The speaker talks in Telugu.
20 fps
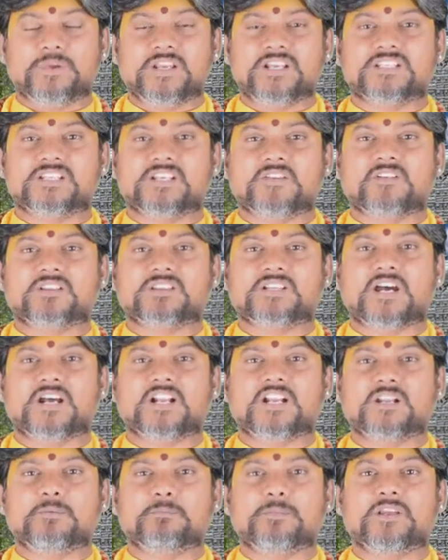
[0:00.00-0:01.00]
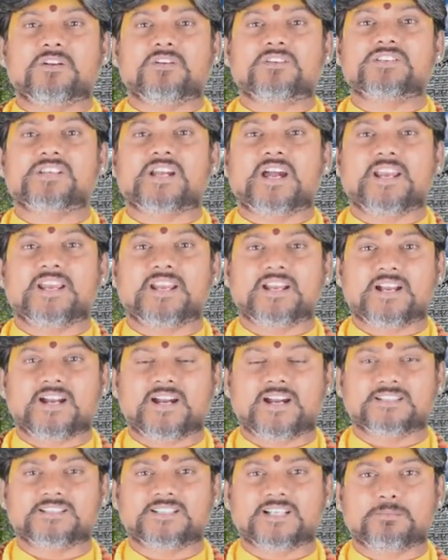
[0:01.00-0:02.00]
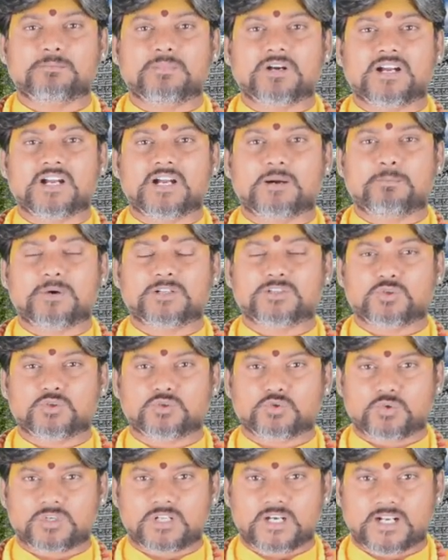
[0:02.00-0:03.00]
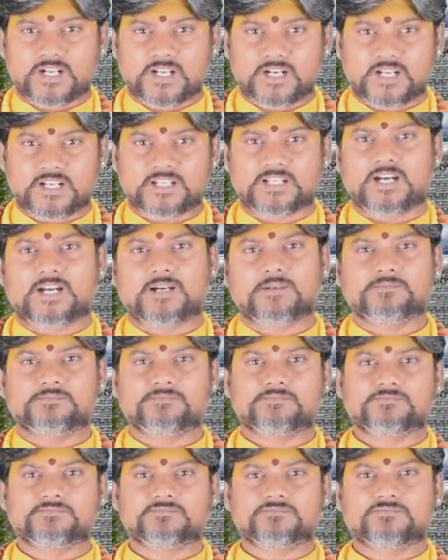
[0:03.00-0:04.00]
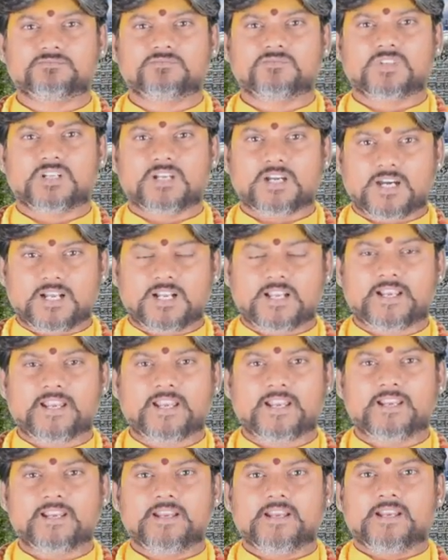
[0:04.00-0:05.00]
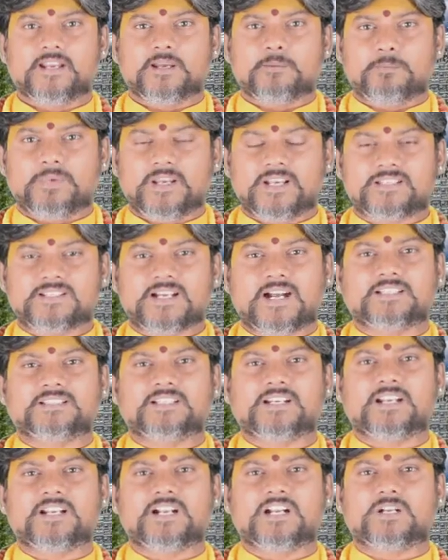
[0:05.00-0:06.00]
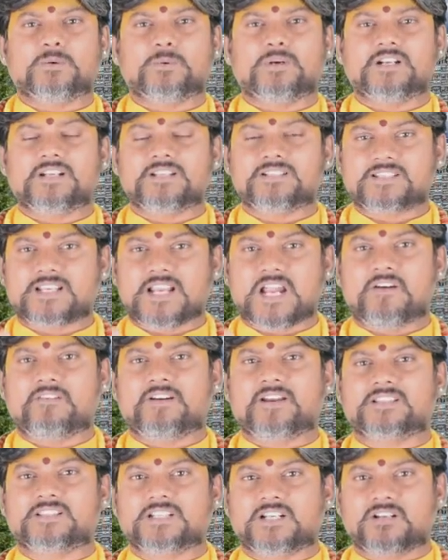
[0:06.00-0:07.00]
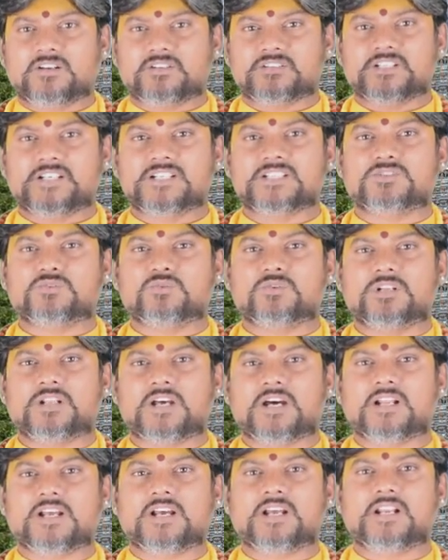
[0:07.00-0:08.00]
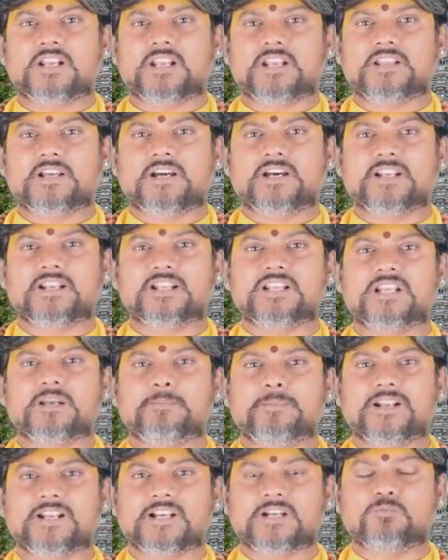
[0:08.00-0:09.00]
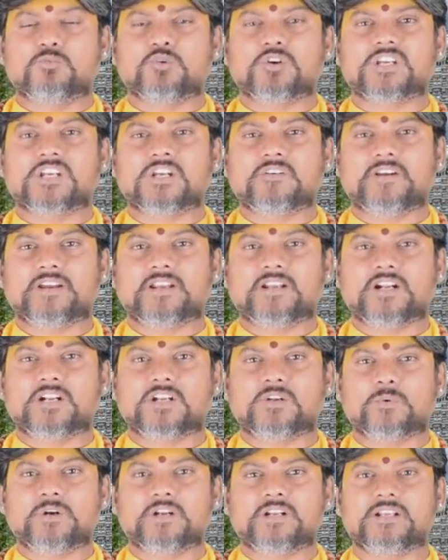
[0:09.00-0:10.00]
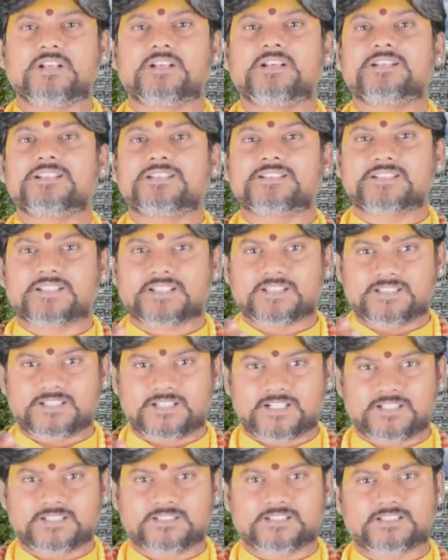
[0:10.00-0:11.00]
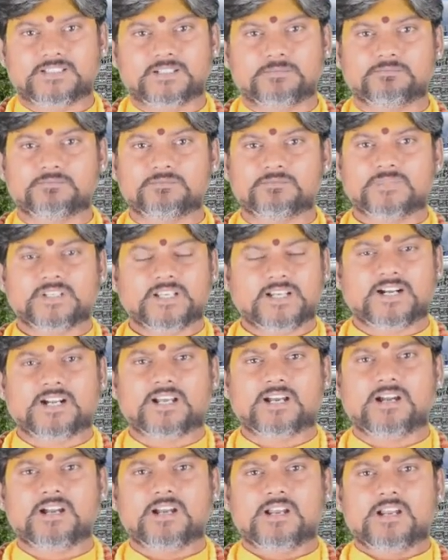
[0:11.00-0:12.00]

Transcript: మీ జీవితాన్ని మీరు న్యాయంగా ధర్మంగా బతుకుతున్నారా లేదా అలాగే మీకు చేతనైనటువంటి సేవ ఇతరులకు చేస్తున్నారా లేదా అనేది మనకు ముఖ్యమైనటువంటి సిద్ధాంతం ఇక్కడ